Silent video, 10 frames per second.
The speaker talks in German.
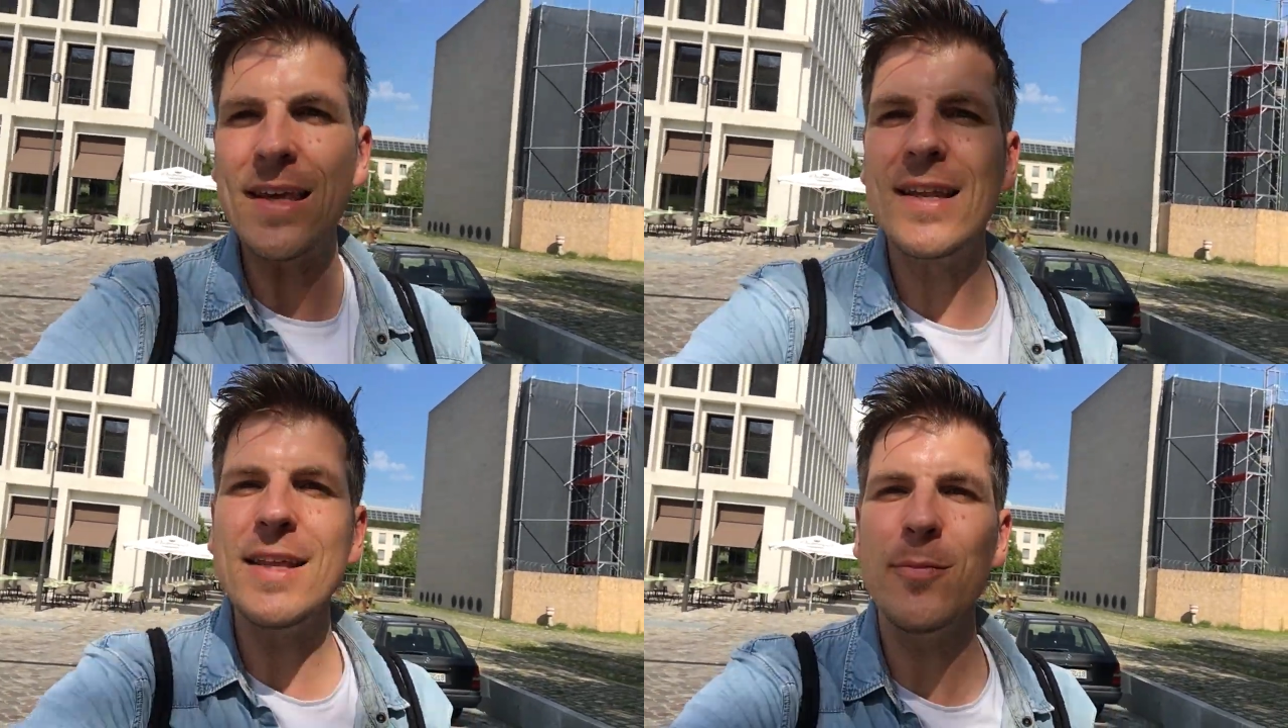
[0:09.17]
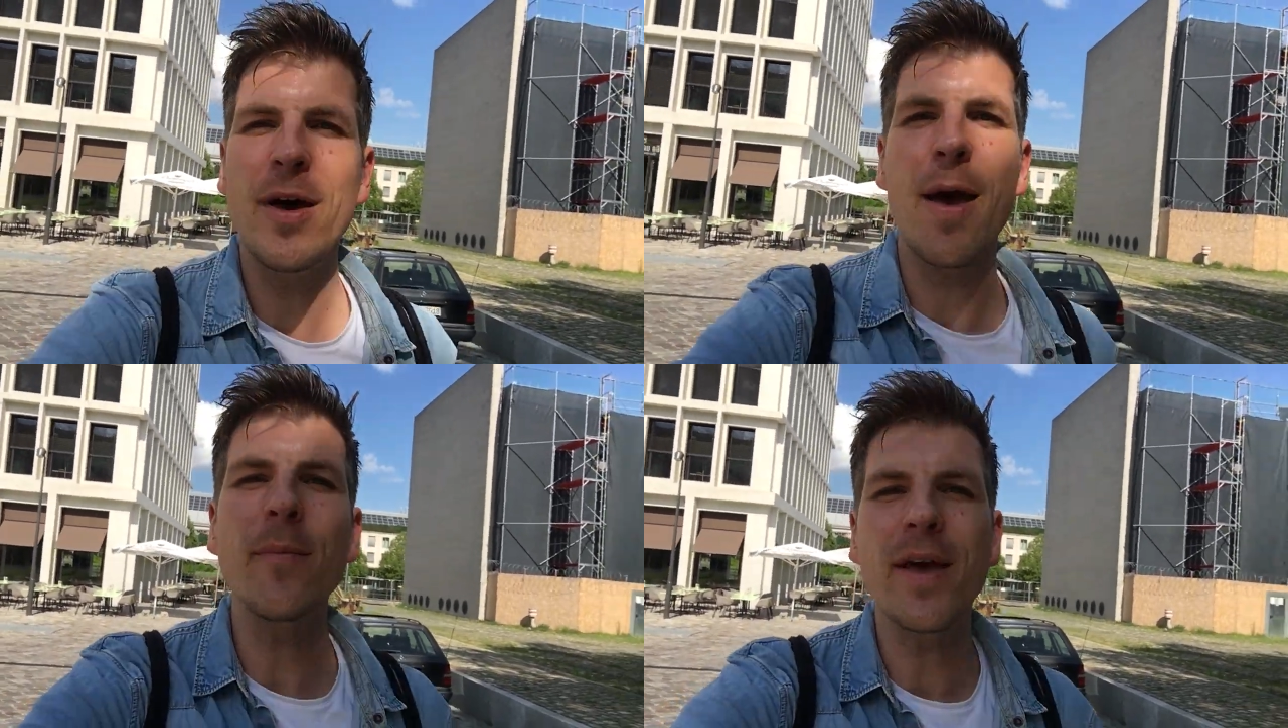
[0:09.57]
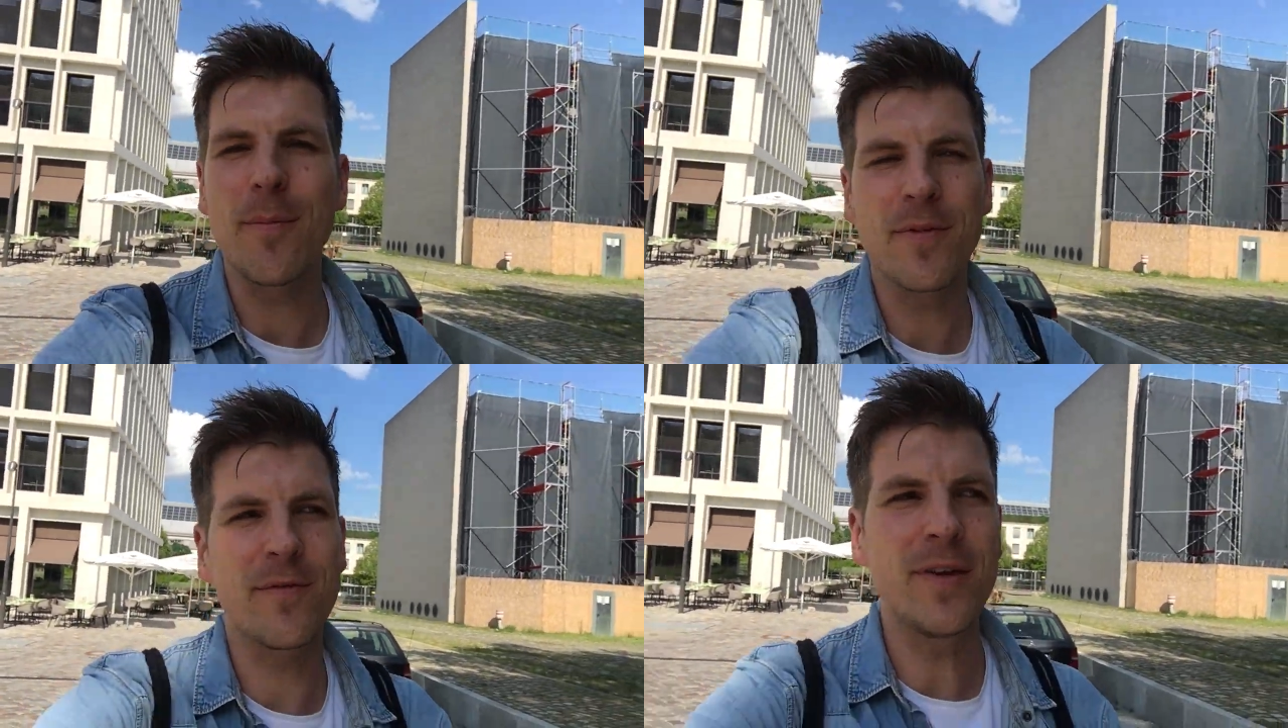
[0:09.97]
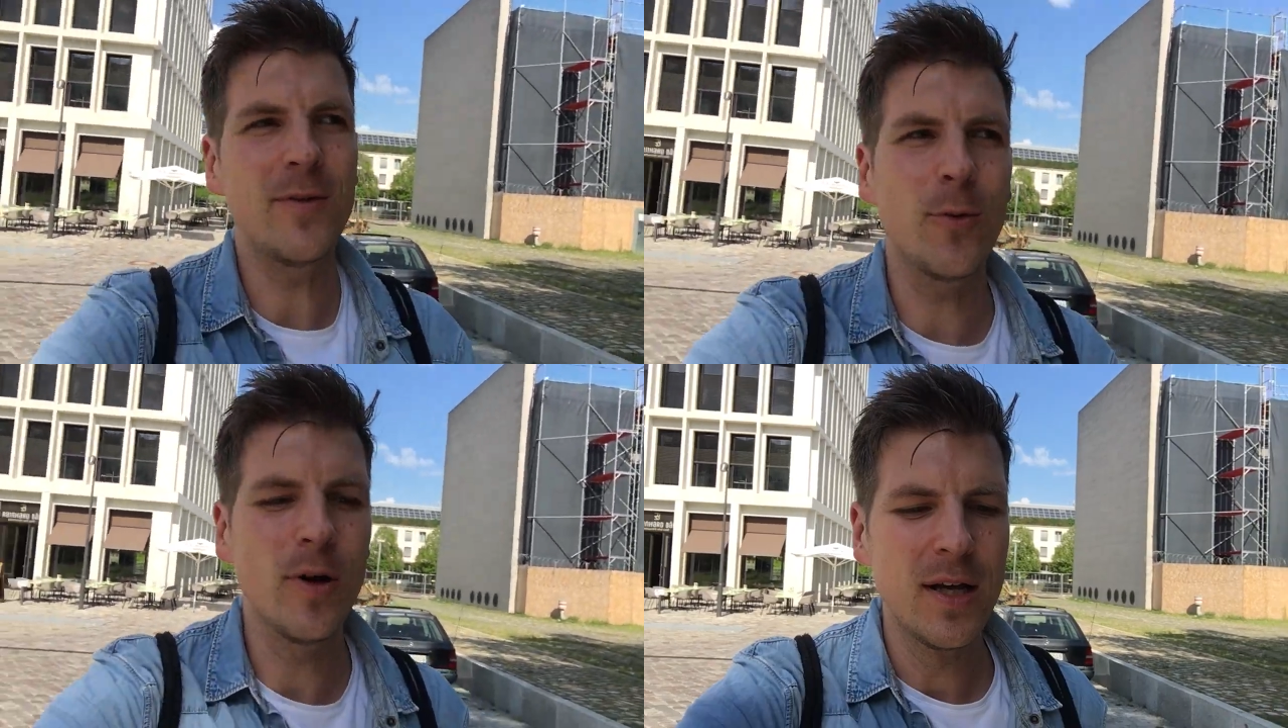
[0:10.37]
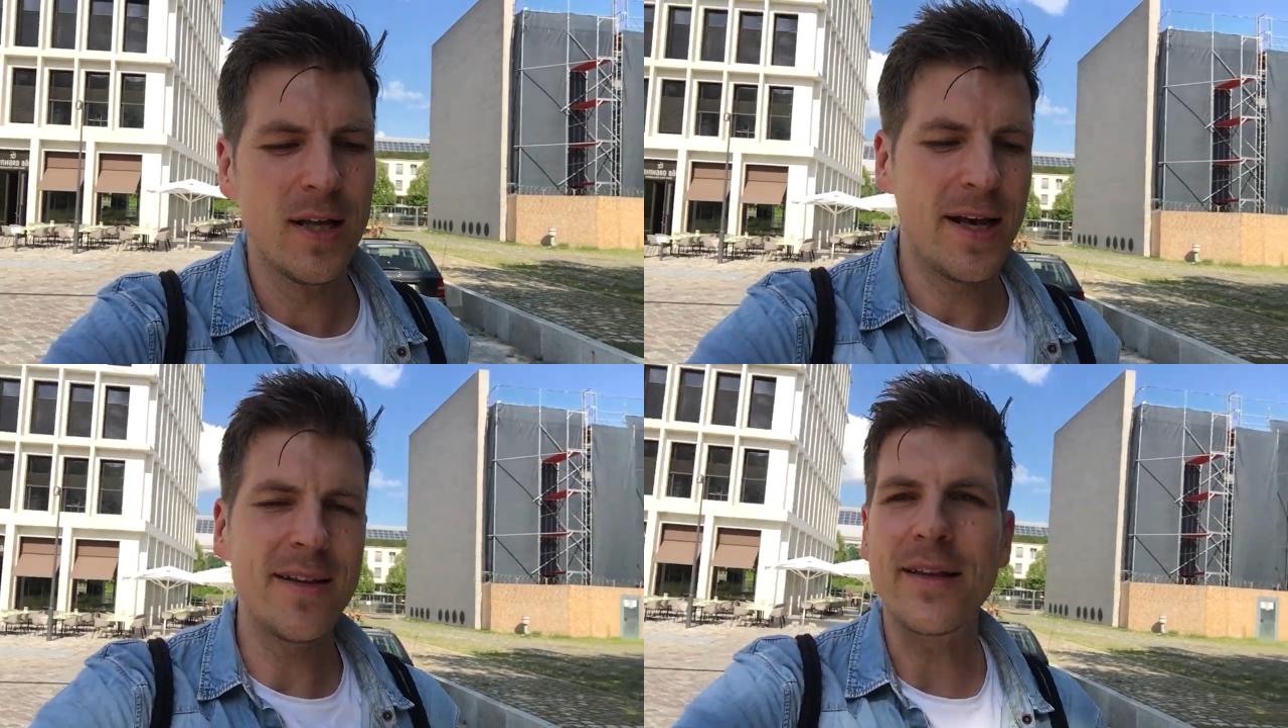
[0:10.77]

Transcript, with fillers: Ich liebe M-Games Video, äh,